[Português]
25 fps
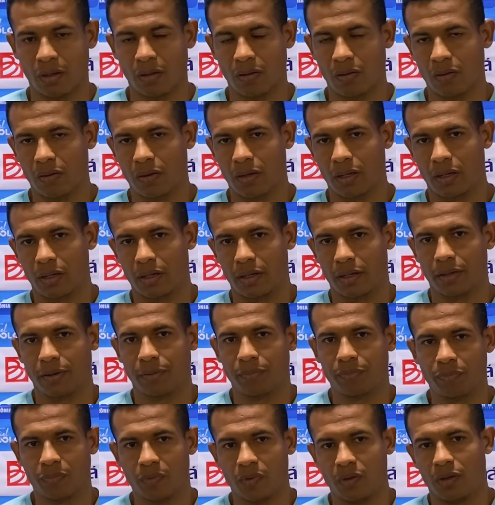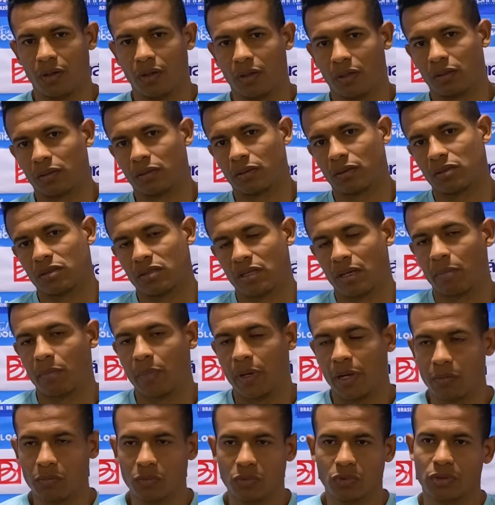Olha, nós
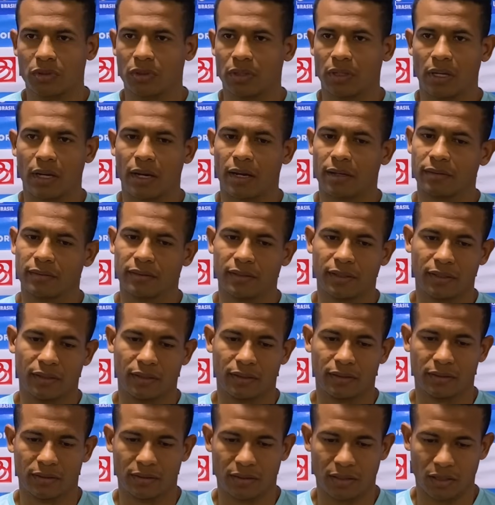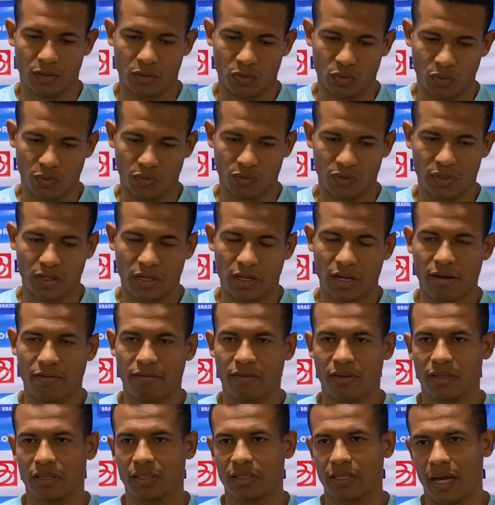sabemos, claro, né, sem dúvida, da
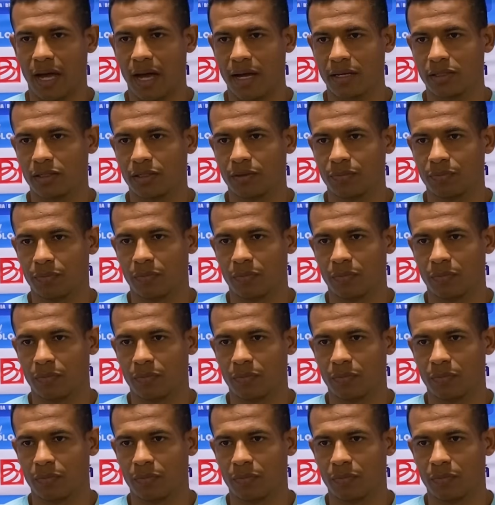vantagem